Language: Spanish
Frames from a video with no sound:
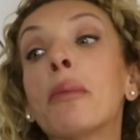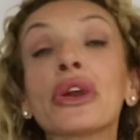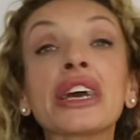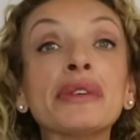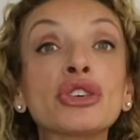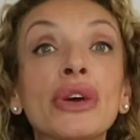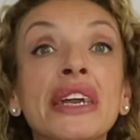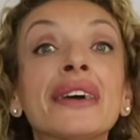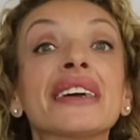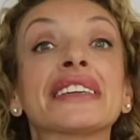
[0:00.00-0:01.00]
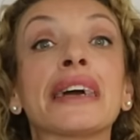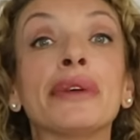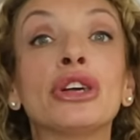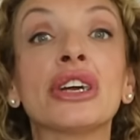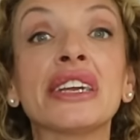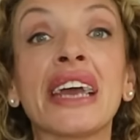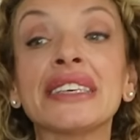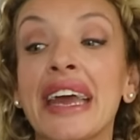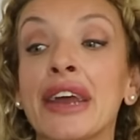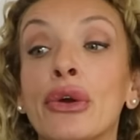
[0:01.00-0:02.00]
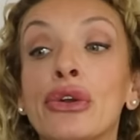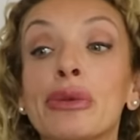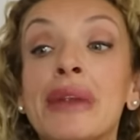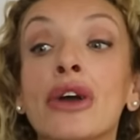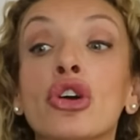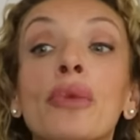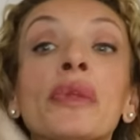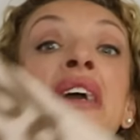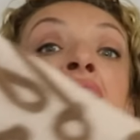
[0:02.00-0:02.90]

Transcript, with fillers: porque me suena que también lo teníais en color blanco